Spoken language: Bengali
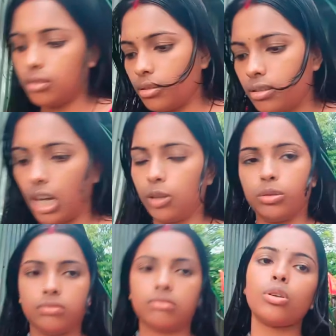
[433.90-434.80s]
তো দেখো
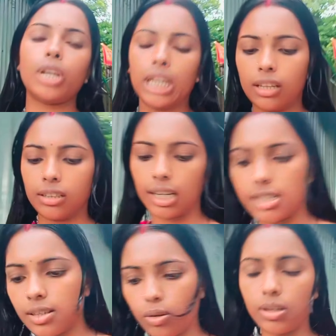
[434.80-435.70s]
হলোই না দেখা
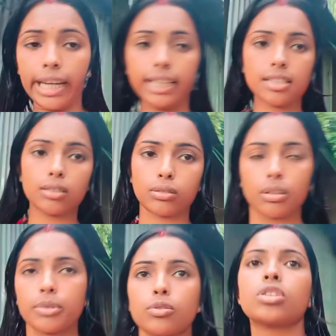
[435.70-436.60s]
যাক কখন লাইন আসে তখন
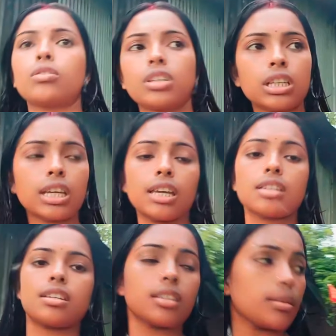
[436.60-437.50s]
আমি একটু ছাগলটাকে দেখে আসি
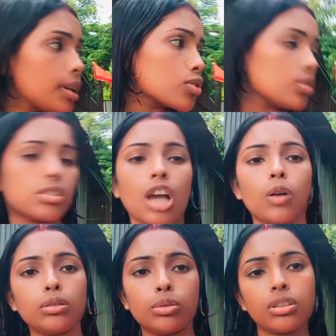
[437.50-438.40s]
আজকে আবার একজনের
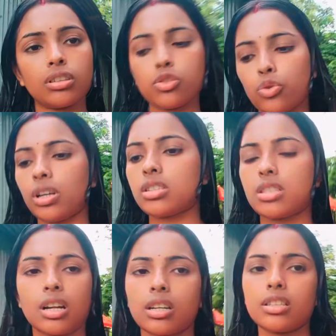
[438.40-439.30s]
ছাগল ধরে নিয়ে চলে গেছে
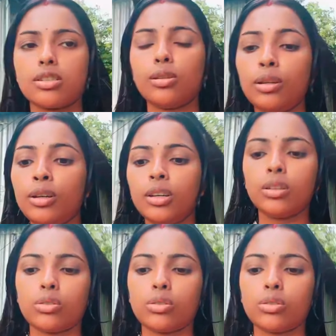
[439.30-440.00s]
ধান খাচ্ছিল তো